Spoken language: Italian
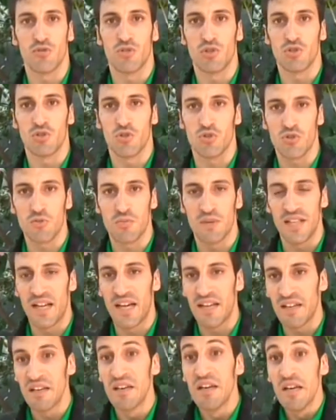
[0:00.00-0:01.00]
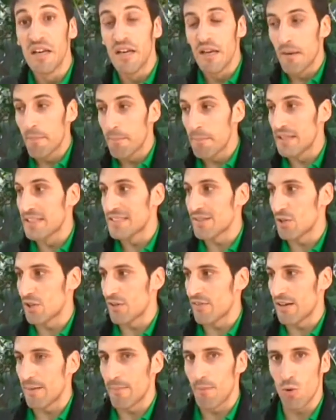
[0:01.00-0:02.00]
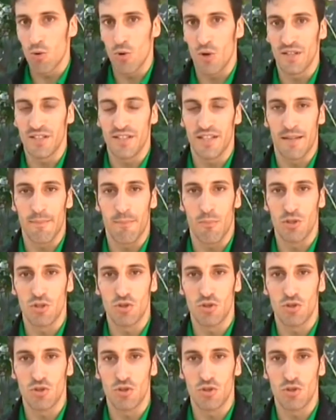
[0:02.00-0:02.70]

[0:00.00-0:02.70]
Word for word: verso l'ospedale. Pensavo di avere almeno un'ora di tempo,